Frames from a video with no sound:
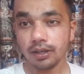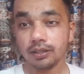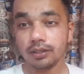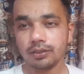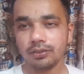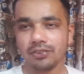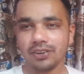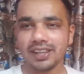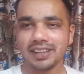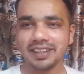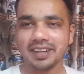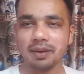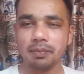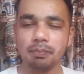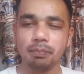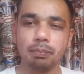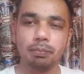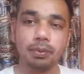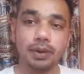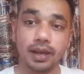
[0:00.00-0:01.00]
तो वेलकम
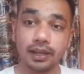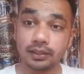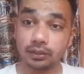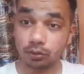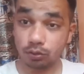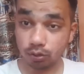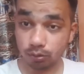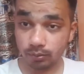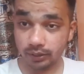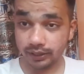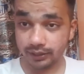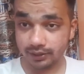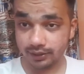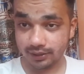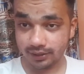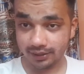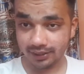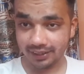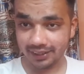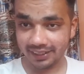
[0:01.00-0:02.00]
बैक टू माय
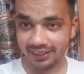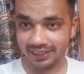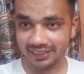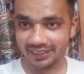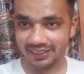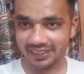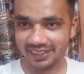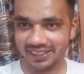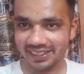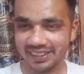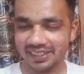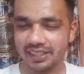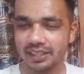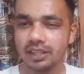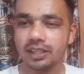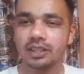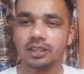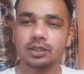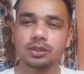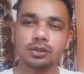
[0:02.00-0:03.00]
चैनल
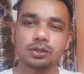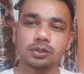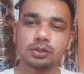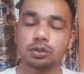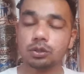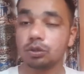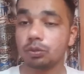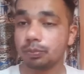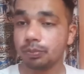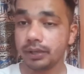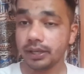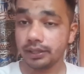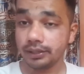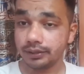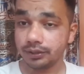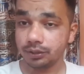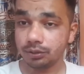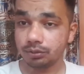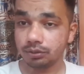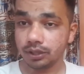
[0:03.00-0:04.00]
दोस्तों जो
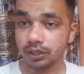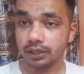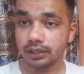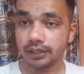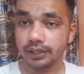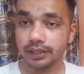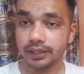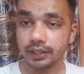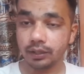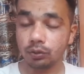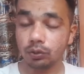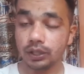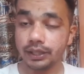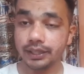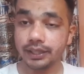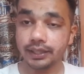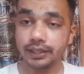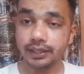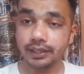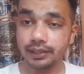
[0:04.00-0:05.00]
पहली न्यूज़ निकल के आ रही है वो आ
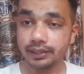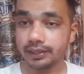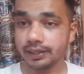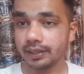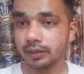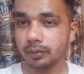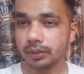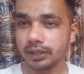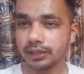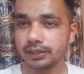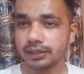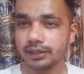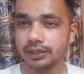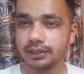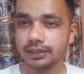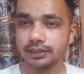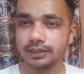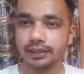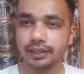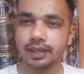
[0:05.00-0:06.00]
रही है कल के मैच की
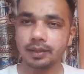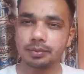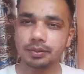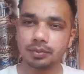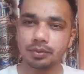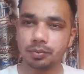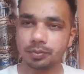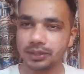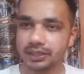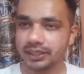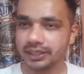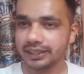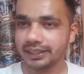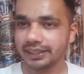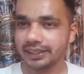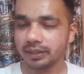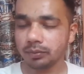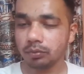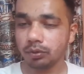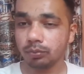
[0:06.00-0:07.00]
जैसा कि आप सबको पता ही
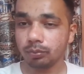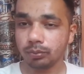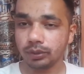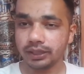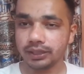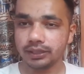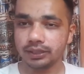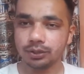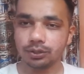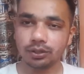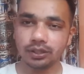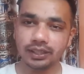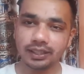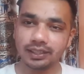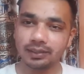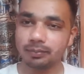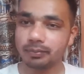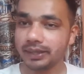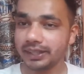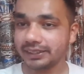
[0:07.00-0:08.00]
है कि मुंबई ने जो है
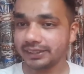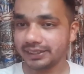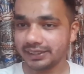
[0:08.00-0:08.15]
कल मैच